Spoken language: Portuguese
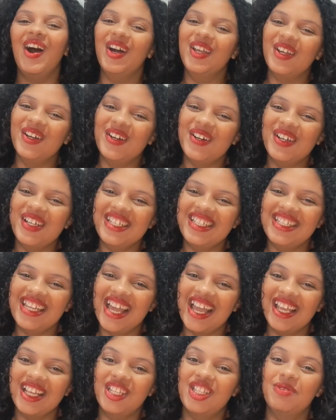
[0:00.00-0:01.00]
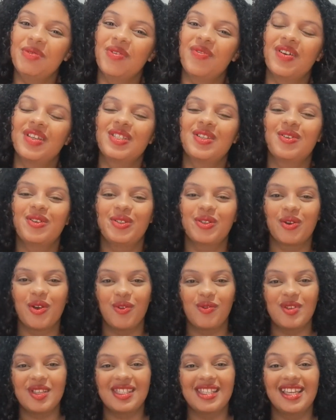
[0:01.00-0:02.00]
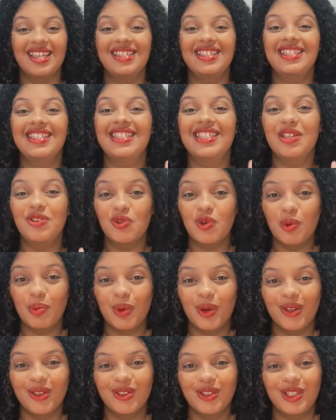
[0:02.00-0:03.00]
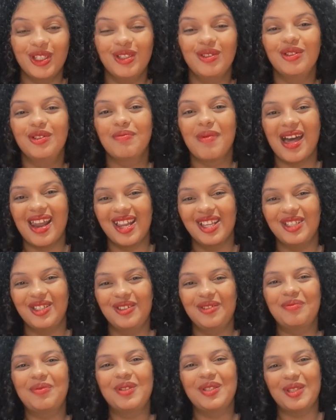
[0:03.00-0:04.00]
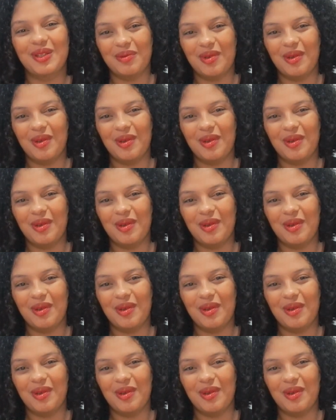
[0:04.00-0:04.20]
Oi, oi, gente! Vim fazer hoje com vocês 5 produtinhos baratinhos pro seu